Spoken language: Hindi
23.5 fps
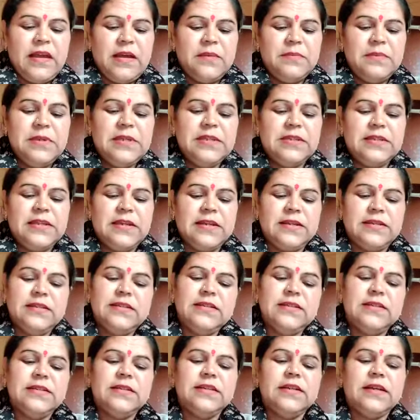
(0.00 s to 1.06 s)
अभी तक
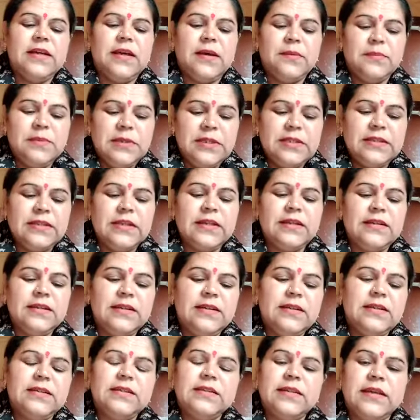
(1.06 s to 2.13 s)
अभी तक
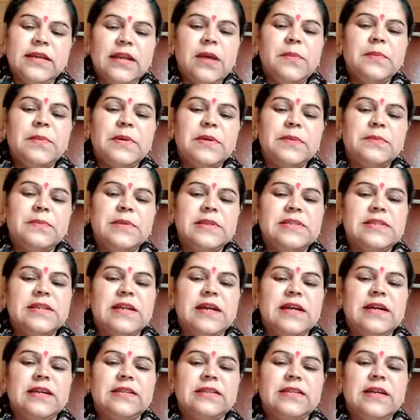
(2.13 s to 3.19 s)
धरा पर बज
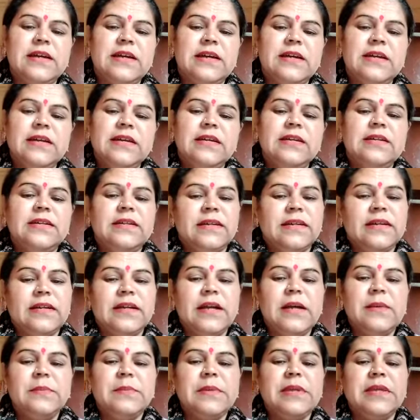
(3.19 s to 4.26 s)
रहा था
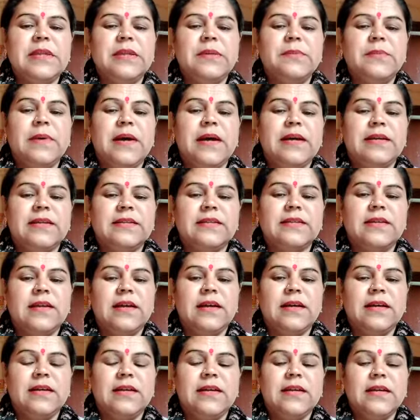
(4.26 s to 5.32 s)
डंका मेरे भारत
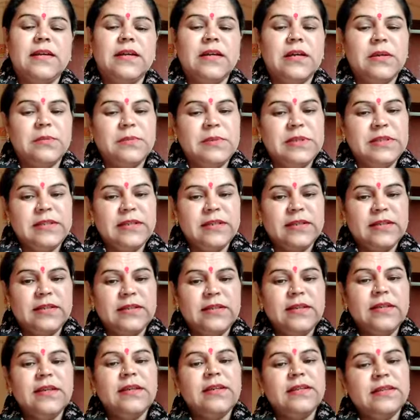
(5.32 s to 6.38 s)
का अभी तक
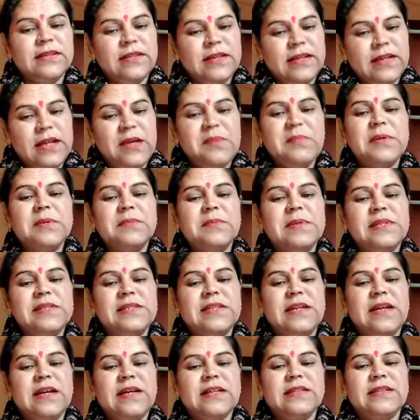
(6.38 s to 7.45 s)
धरा पर बज
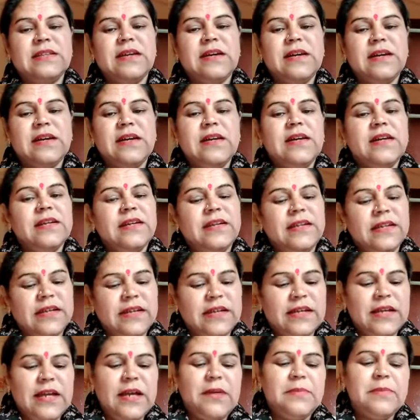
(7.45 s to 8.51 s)
रहा था
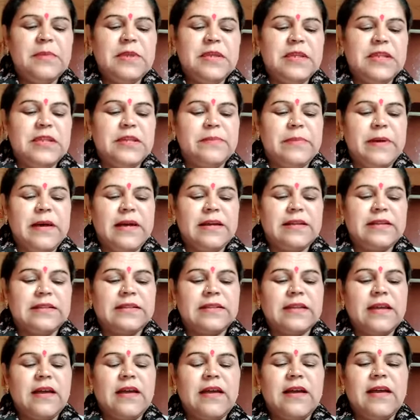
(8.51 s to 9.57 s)
डंका मेरे
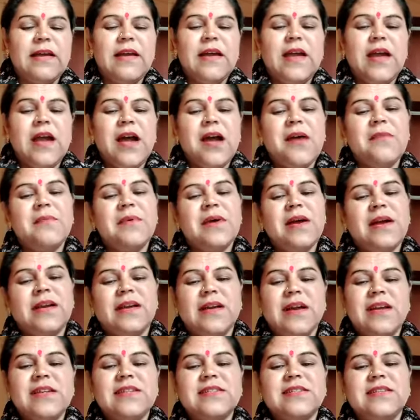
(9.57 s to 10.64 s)
भारत का अब
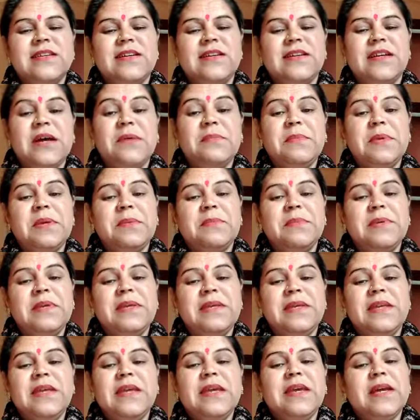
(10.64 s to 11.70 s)
आकाश गंगा में भी
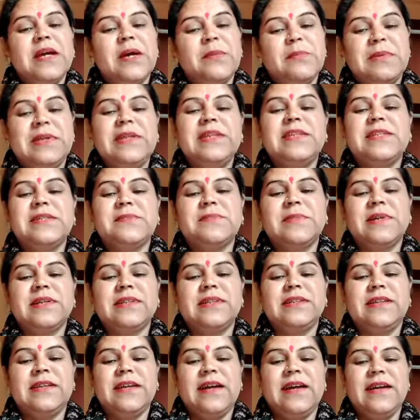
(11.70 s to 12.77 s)
अपनी चमक
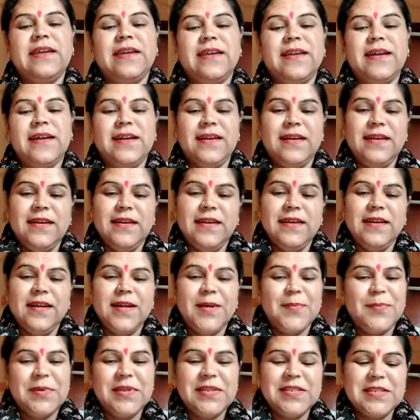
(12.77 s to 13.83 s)
दिखाएगा
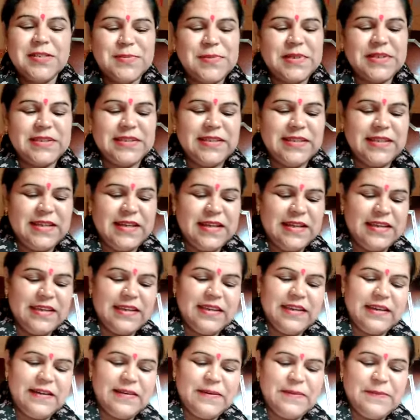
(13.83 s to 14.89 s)
अपनी चमक
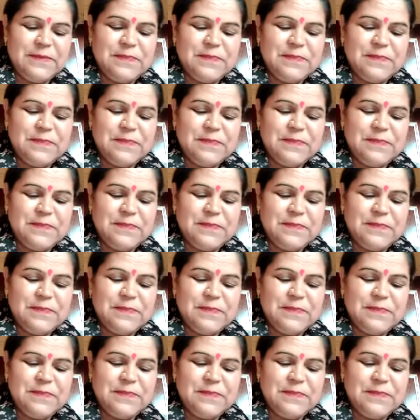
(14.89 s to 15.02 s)
दिखाएगा